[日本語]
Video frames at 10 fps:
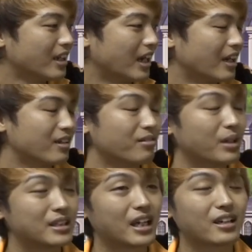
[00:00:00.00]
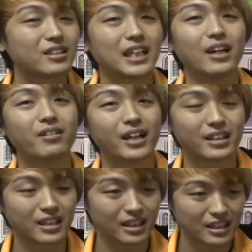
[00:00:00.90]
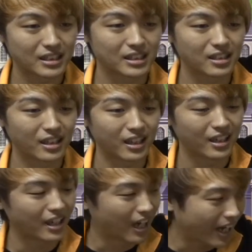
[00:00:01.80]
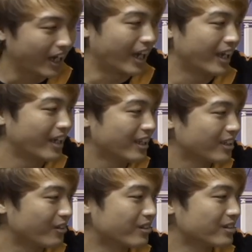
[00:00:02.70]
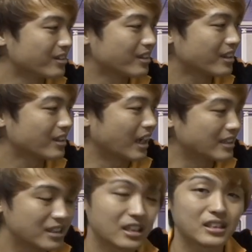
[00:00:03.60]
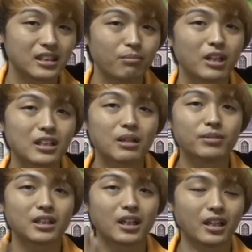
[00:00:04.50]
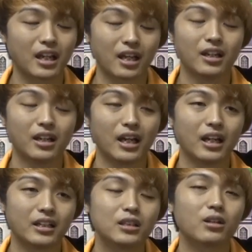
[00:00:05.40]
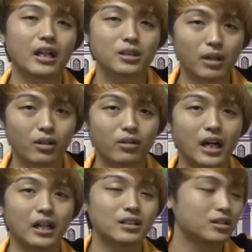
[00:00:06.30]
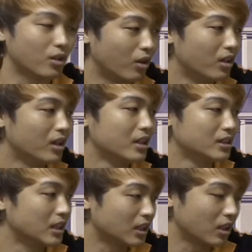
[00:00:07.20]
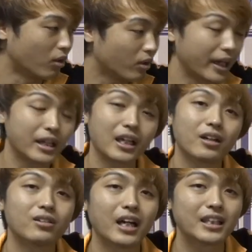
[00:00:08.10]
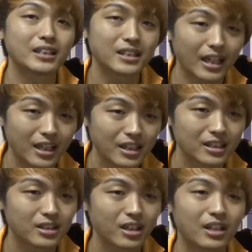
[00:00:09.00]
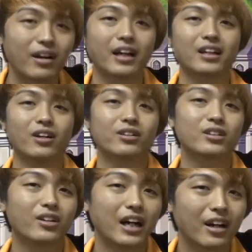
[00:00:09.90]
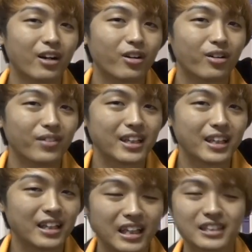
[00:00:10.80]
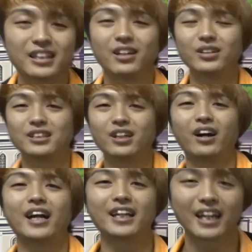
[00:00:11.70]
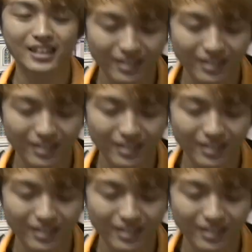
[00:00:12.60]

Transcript: あの、めちゃくちゃ良かったです。はい。という感じですね。皆さんもぜひね、えー、にじゅうはちわの感想、ぜひお書きください。それでは今日の動画はここまでです。ご視聴ありが